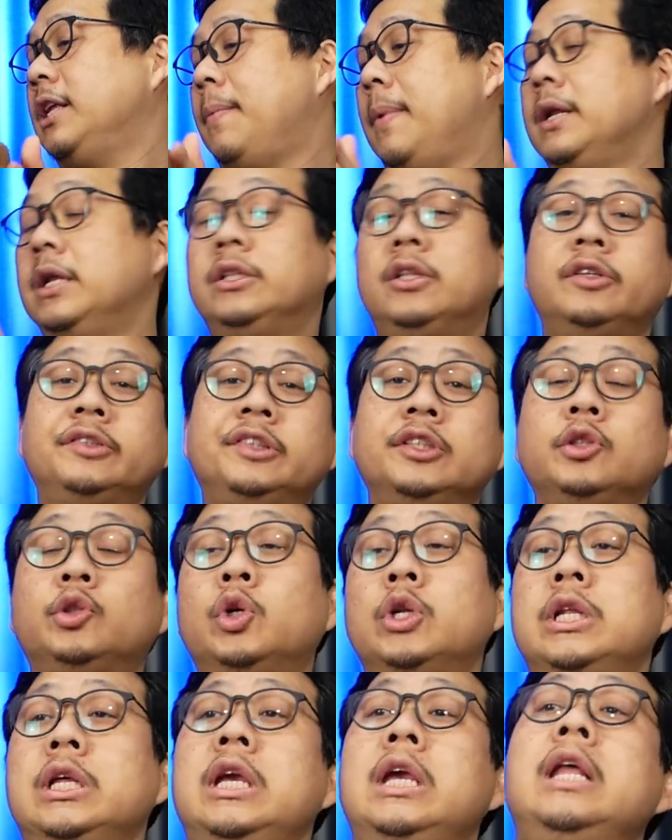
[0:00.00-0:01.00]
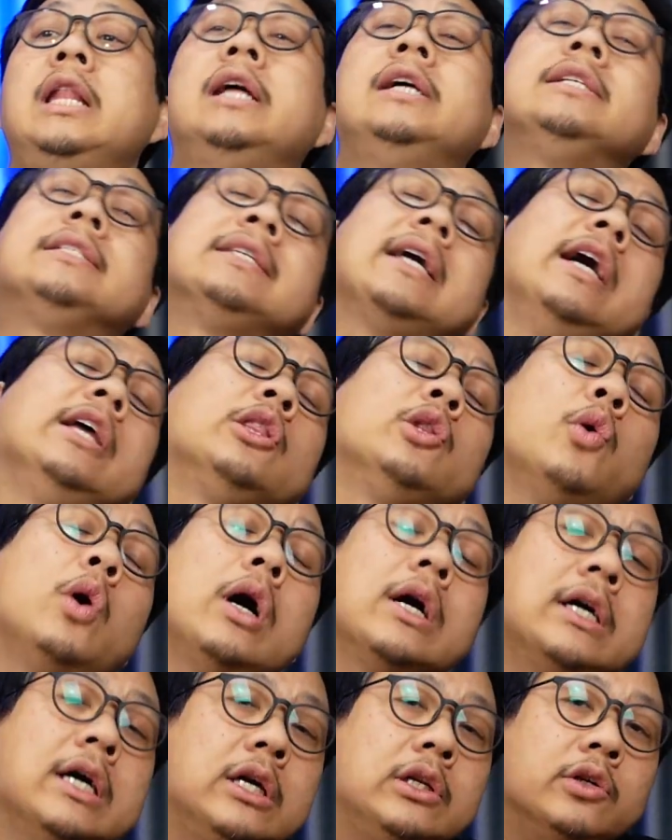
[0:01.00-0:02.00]
ทำไมถึงต้องซื้อตัวนี้และใช้ตัว
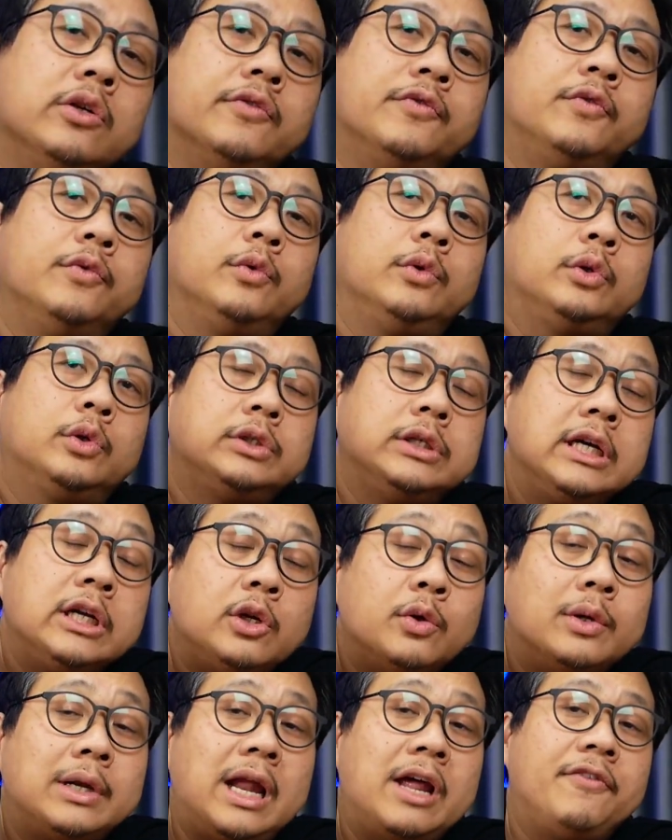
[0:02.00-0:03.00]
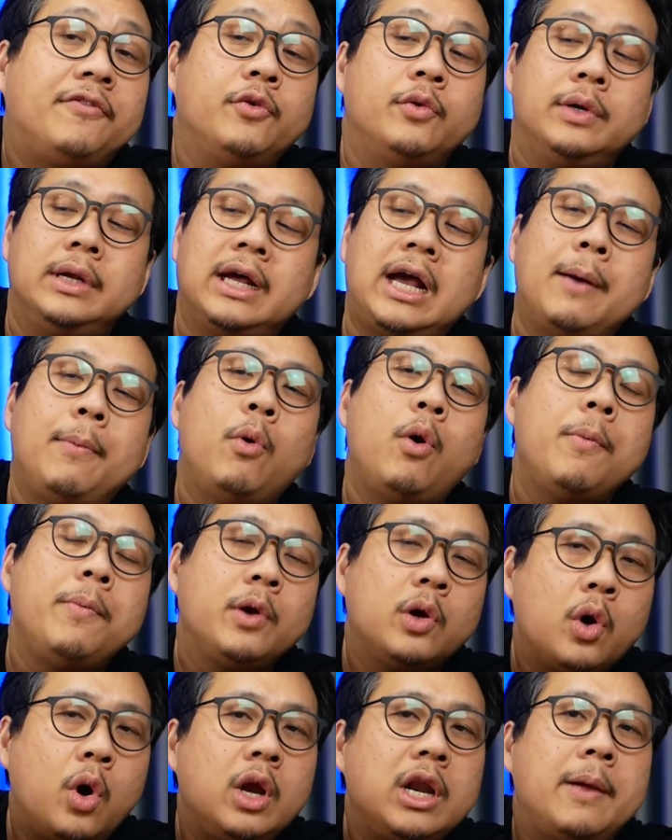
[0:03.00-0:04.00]
เครื่องดูดไรฝุ่นนะครับเพราะว่า
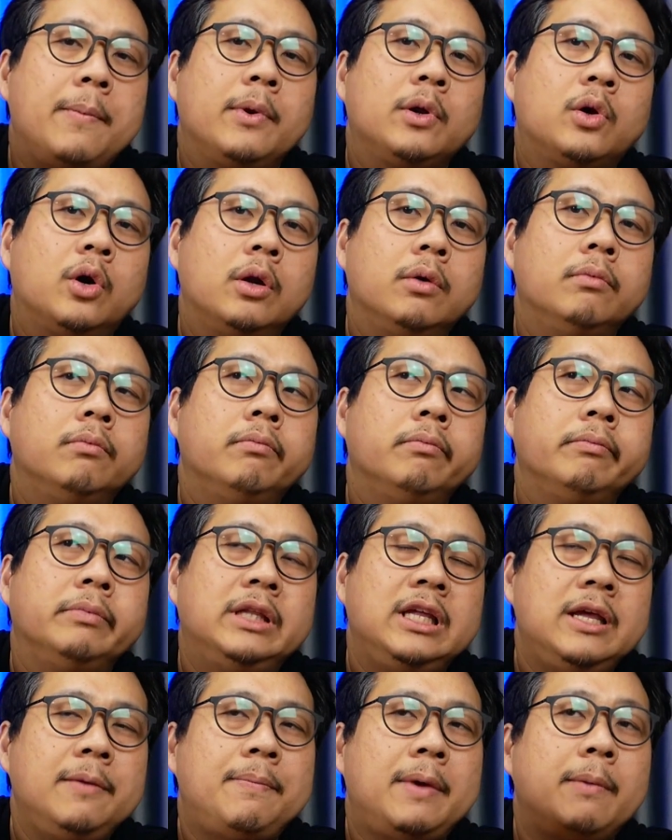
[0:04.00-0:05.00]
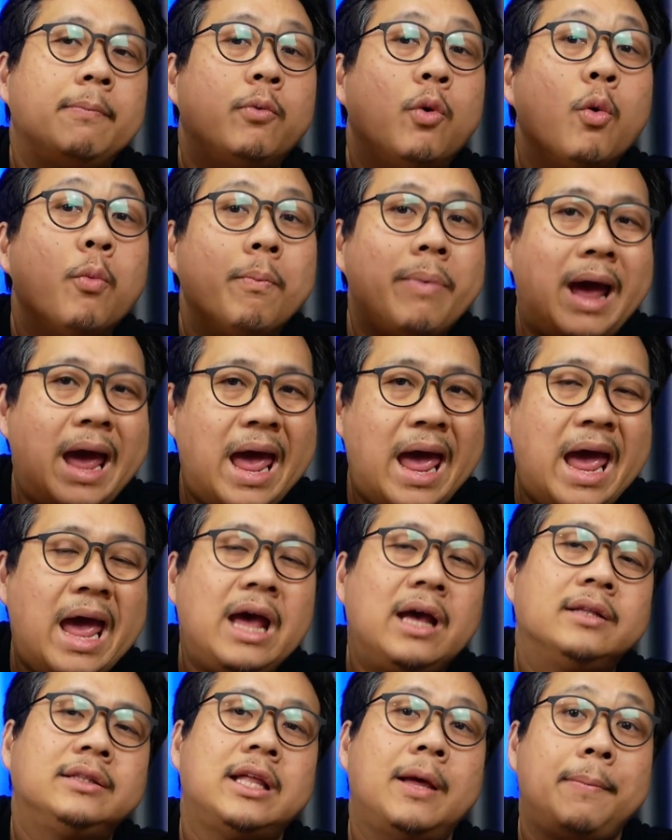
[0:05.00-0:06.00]
พี่โก้เนี่ยเป็นคนที่เป็นภูมิแพ้
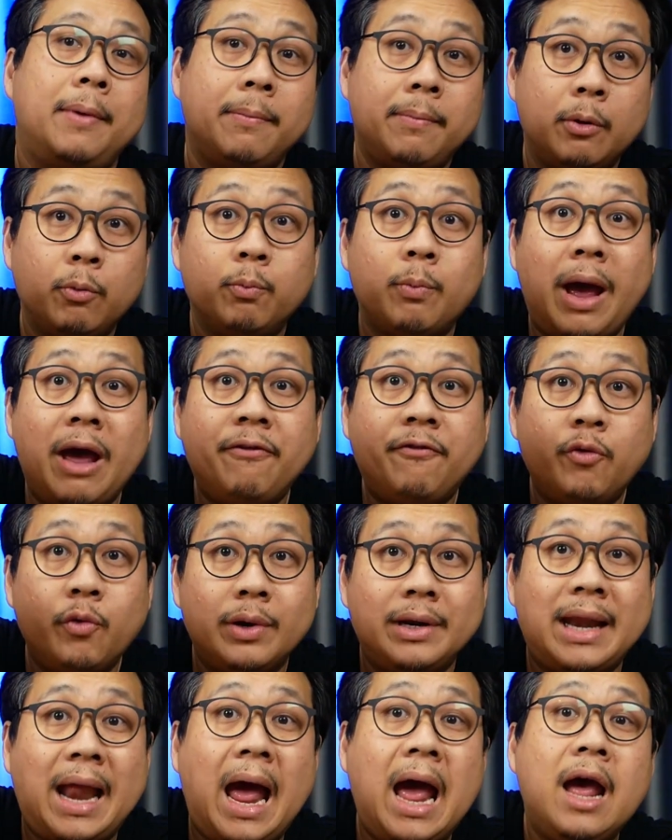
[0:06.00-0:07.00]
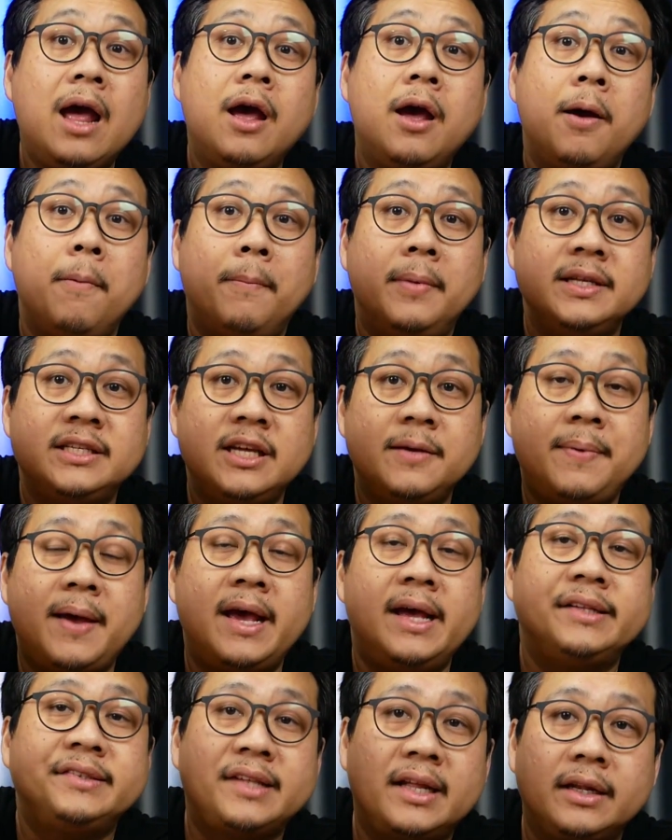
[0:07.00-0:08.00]
แต่เป็นภูมิแพ้ฝุ่นนะไม่ใช่แพ้
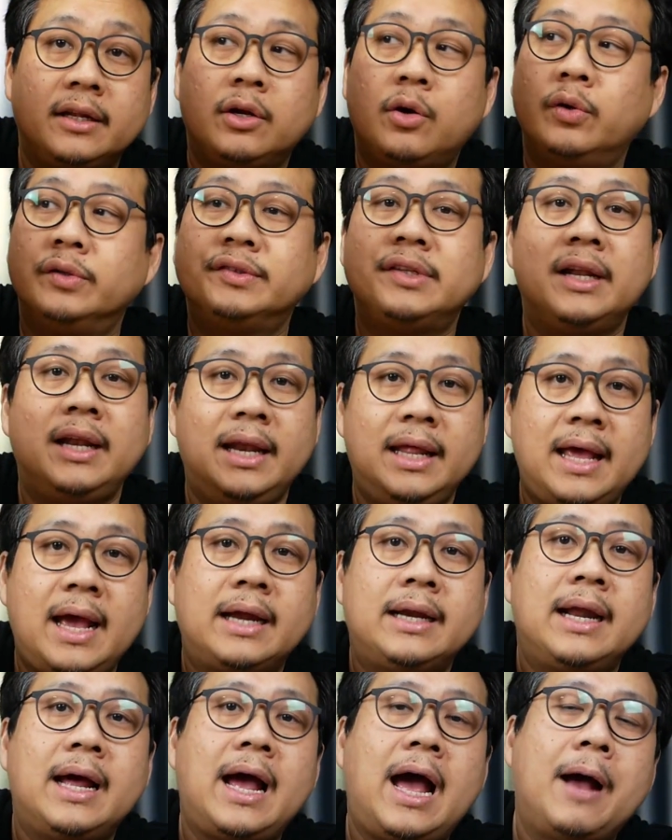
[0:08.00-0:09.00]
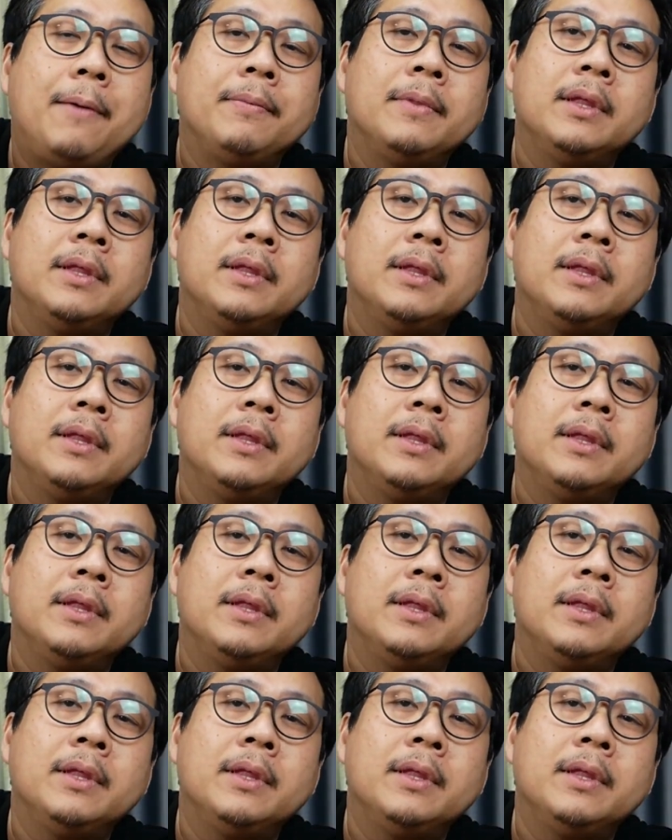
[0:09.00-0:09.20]
สัตว์ขนสัตว์เลี้ยงนะครับ